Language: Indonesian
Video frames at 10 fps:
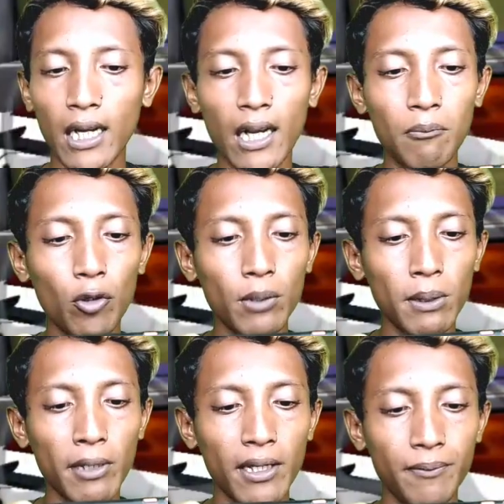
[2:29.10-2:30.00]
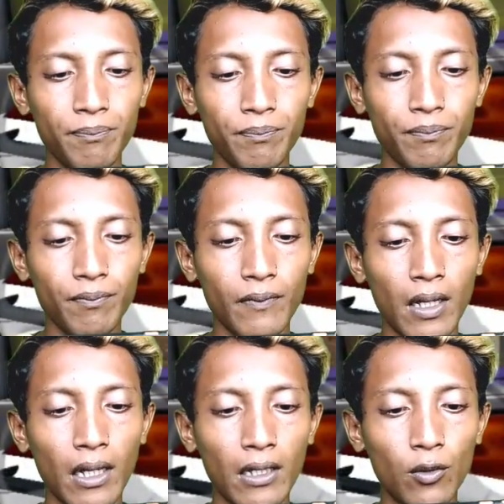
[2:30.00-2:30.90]
dari dalam dulu teman-teman
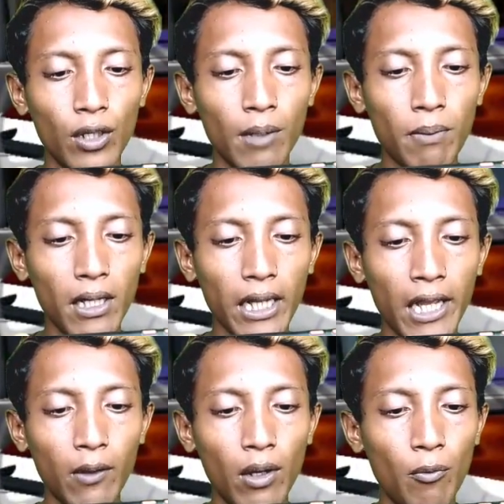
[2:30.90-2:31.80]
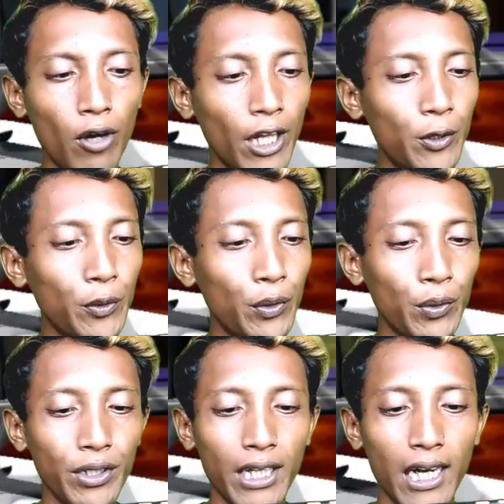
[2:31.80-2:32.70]
nah tuh di depan kayaknya udah mulai
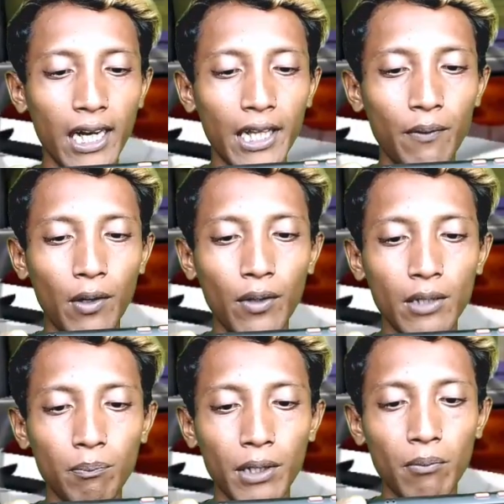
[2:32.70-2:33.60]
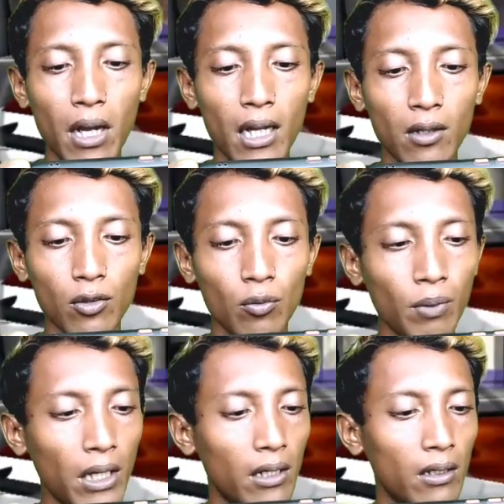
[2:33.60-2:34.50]
turun jalanannya waduh ini sempit banget loh
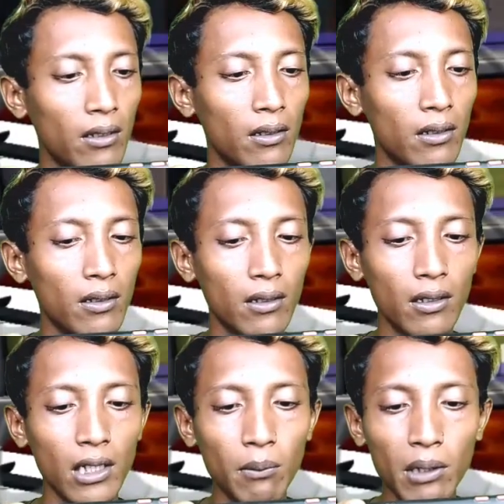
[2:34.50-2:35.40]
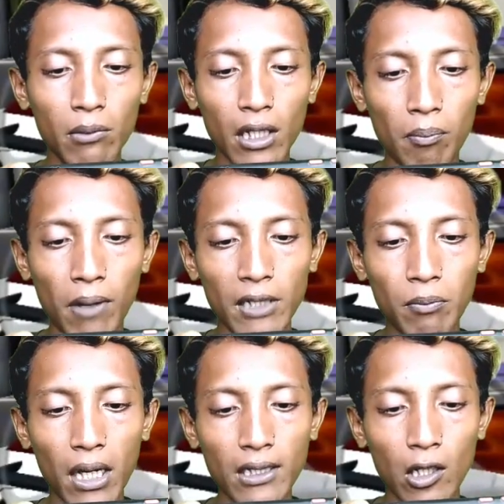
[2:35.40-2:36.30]
sumpah ini bener-bener pas
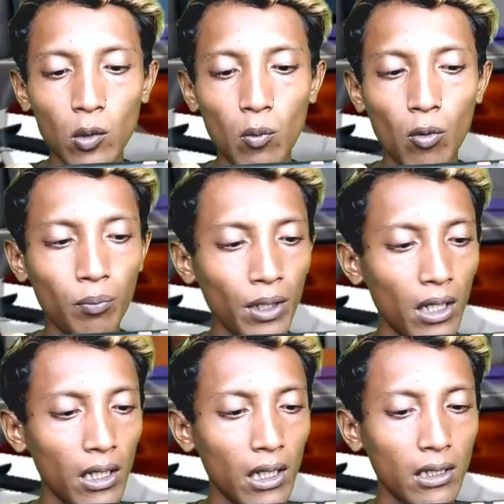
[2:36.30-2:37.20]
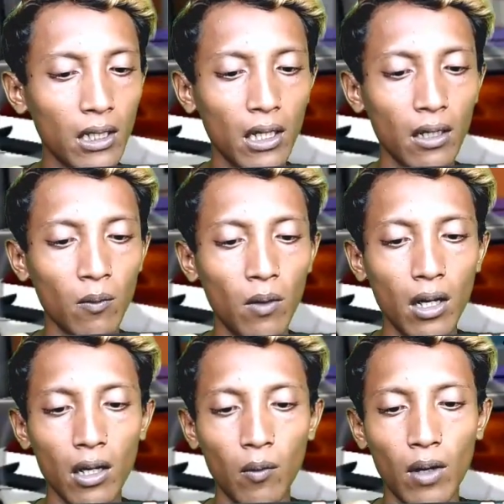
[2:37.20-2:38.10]
banget satu mobil ini aja
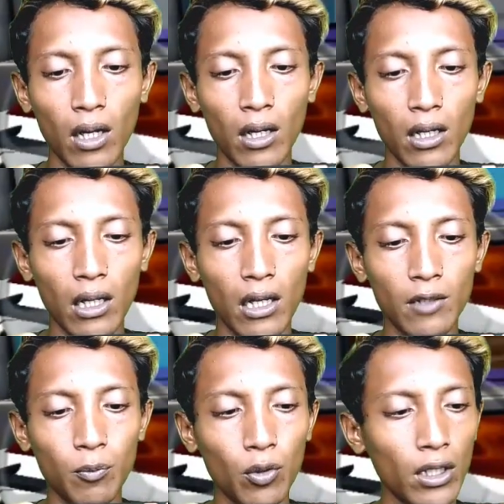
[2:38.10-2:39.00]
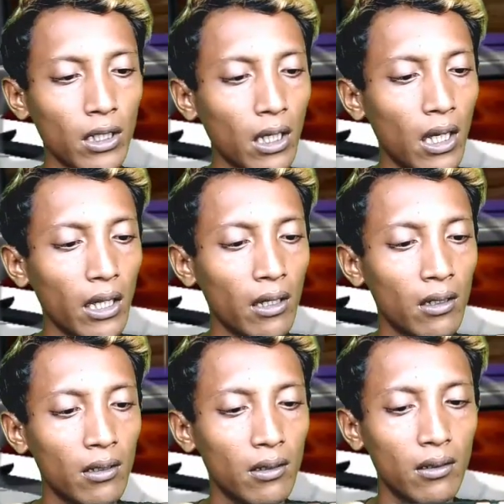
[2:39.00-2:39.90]
gua keluar dari garis putih tengah ya
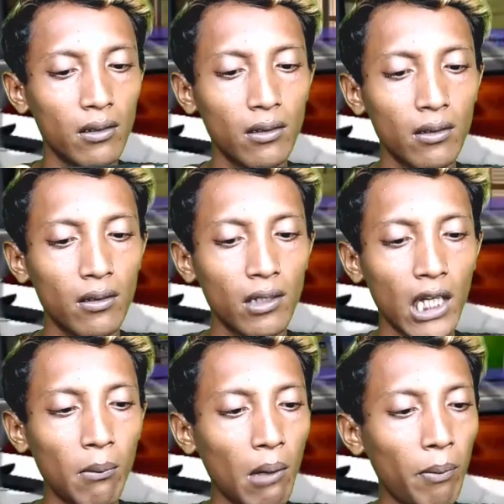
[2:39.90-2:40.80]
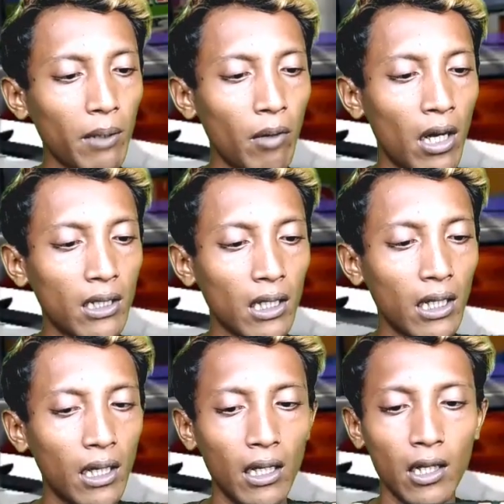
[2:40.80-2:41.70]
ini mepet banget ke
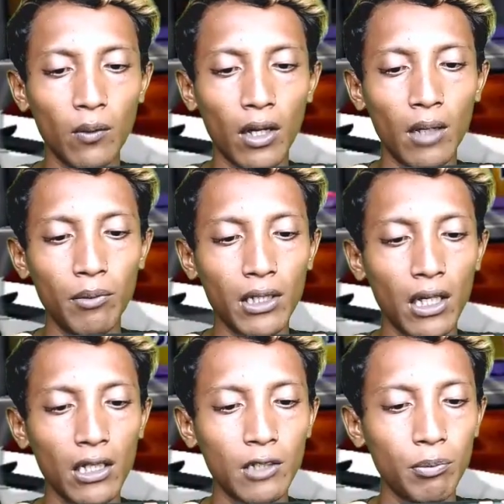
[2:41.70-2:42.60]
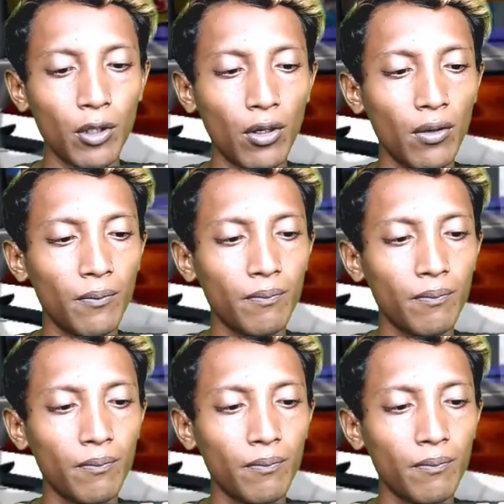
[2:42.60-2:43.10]
kirinya tuh kalian bisa lihat di spion